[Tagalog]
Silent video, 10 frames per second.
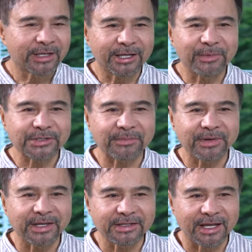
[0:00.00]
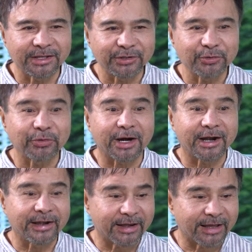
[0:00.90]
ibig sabihin niyan, you
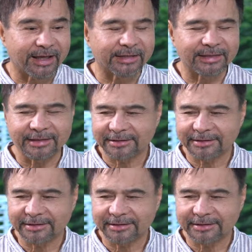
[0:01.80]
are not,